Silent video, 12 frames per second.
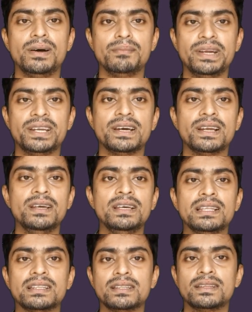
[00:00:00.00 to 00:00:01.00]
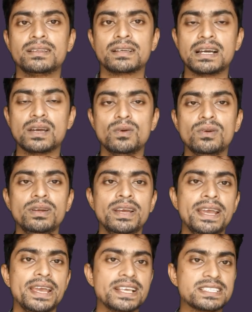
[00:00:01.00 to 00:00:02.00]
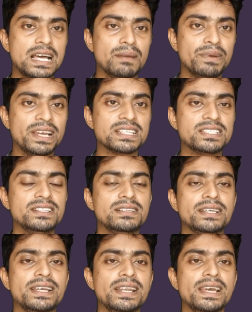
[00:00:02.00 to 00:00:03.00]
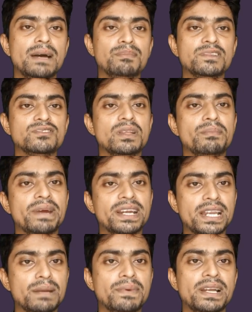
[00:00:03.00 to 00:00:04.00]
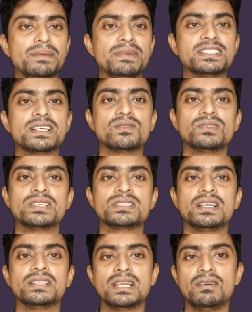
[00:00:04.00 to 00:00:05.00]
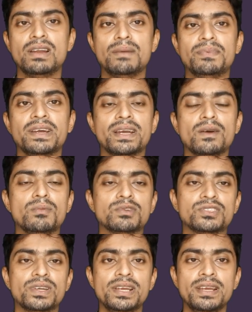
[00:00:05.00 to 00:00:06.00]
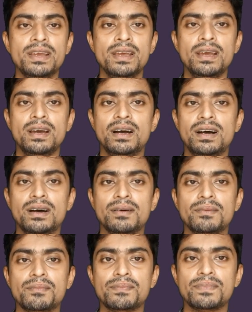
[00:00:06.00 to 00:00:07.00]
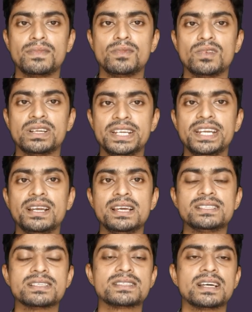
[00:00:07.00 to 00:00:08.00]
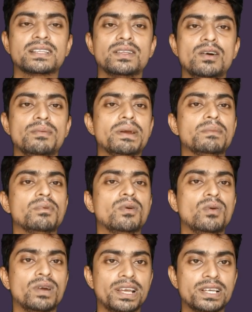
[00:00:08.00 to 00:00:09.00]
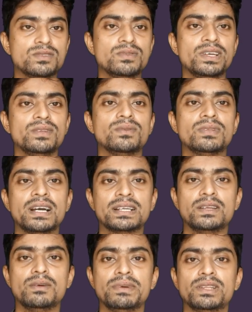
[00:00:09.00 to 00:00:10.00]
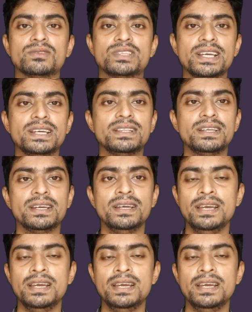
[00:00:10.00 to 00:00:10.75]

বেটার কারণ এই সালফিক অ্যাসিড কিনে আপনি যদি ব্যাটারি পানি মিক্সার করতে চান তাহলে আপনাকে অবশ্যই ট্রেড লাইসেন্স থাকতে হবে এবং অনেক কিছুই কিন্তু থাকতে হবে তো সেই ক্ষেত্রে